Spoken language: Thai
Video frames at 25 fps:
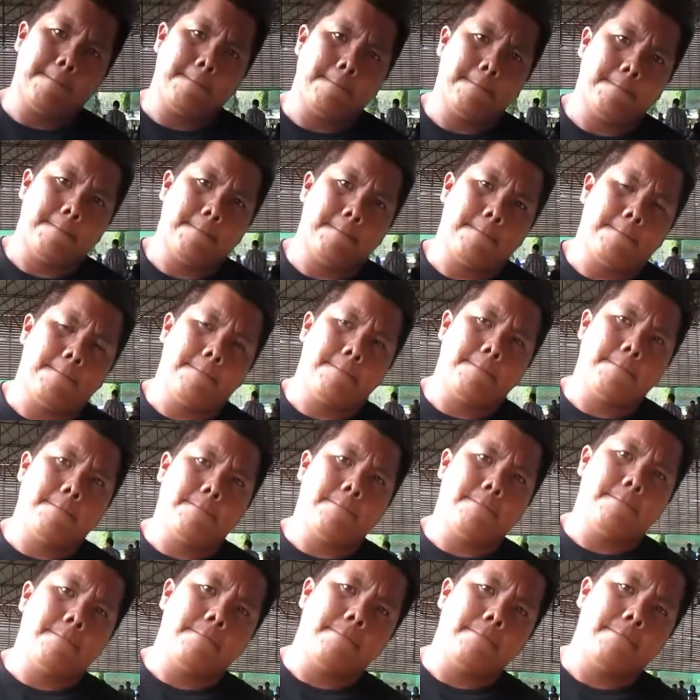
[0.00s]
ใครแล้วมัน
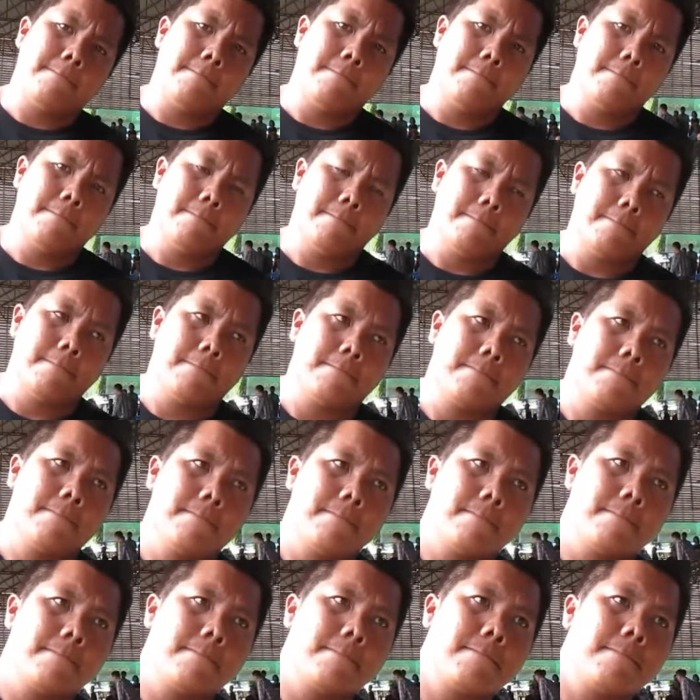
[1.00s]
พยายามไป
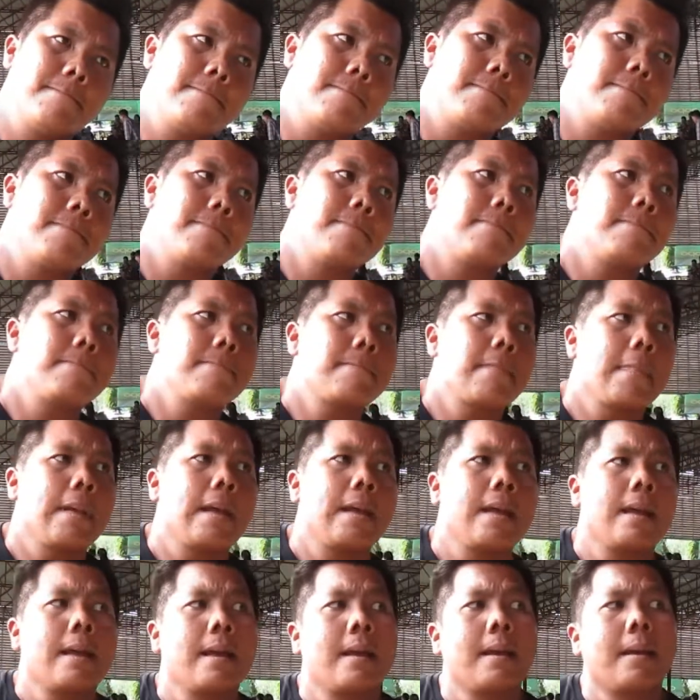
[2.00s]
ปิด
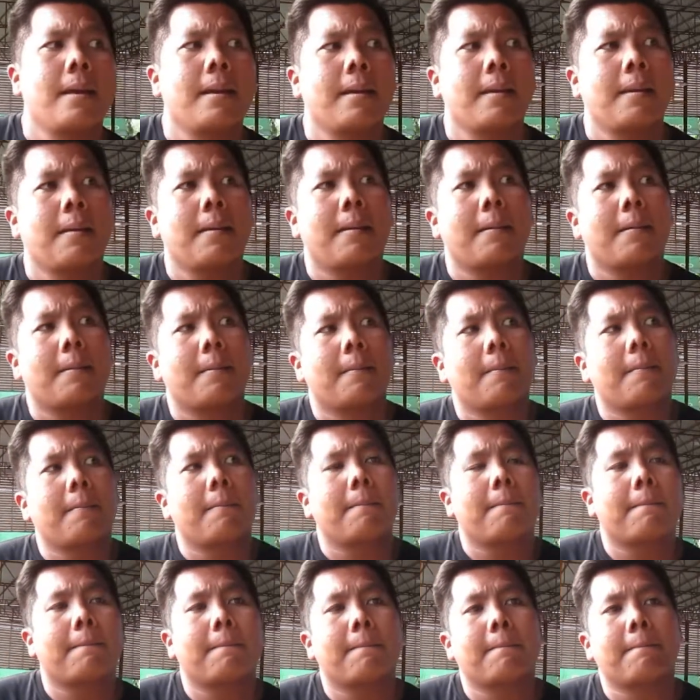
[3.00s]
ไปแกล้งไปอะไรมีไห
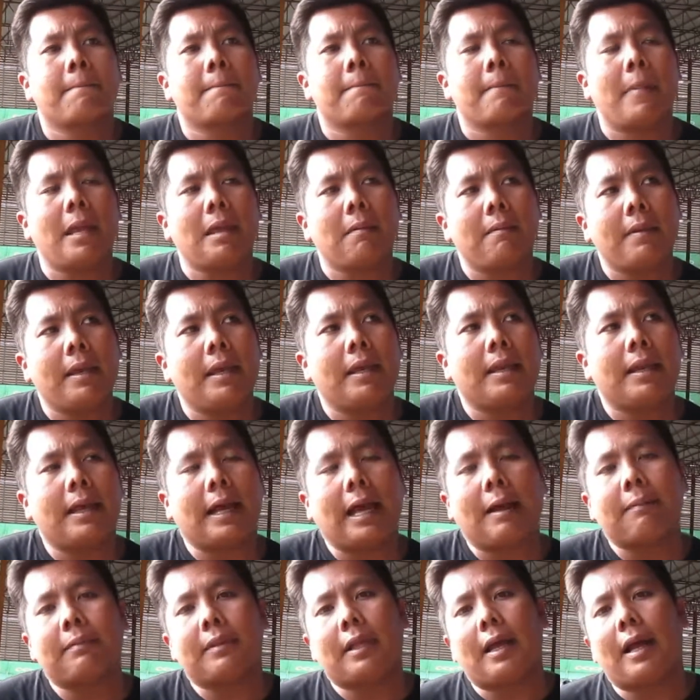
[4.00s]
มไม่มีนะค
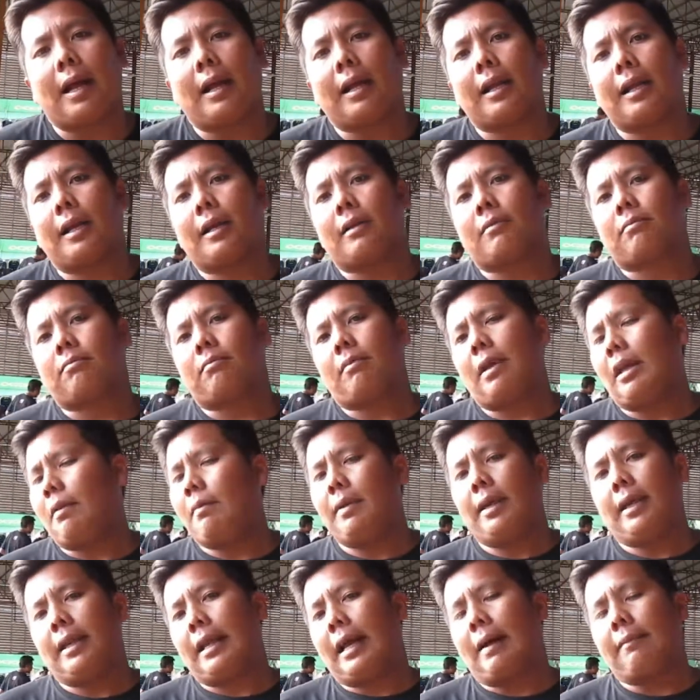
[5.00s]
รับถ้าเกิดไม่
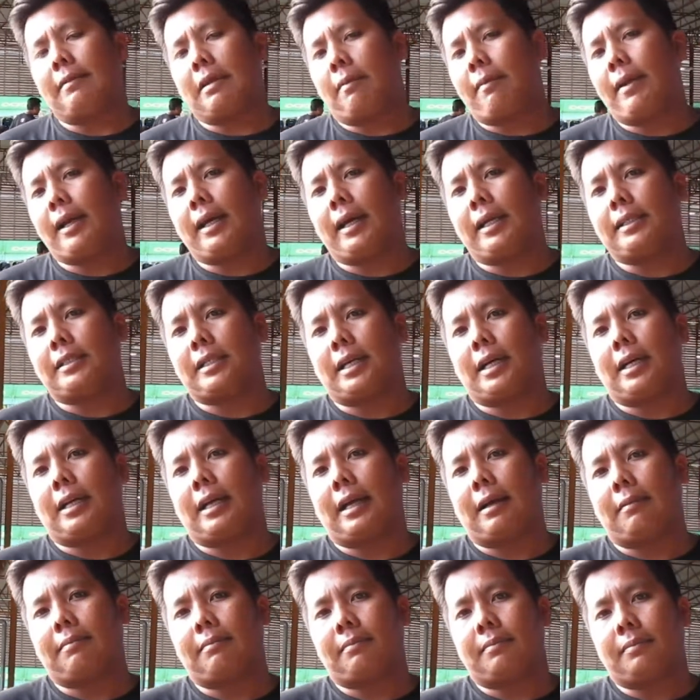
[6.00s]
มีนะครับจะไม่เคยเจอนะ
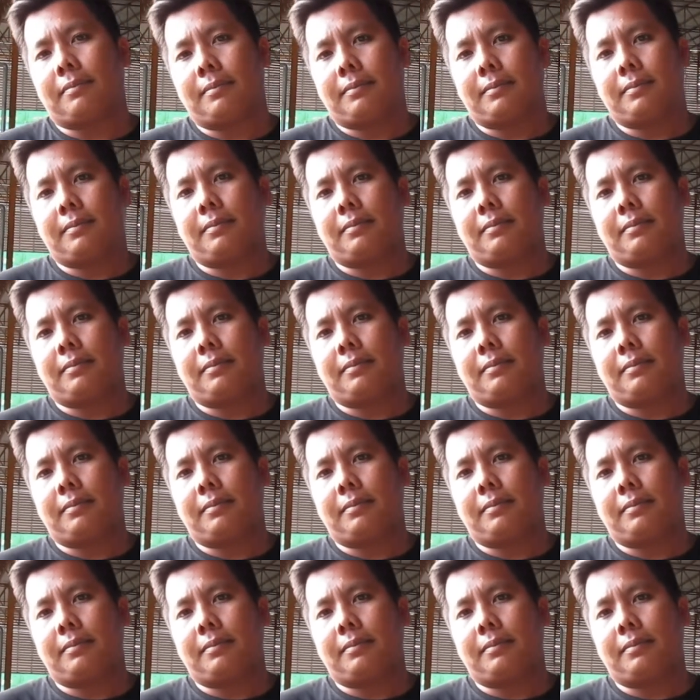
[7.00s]
ครับครับ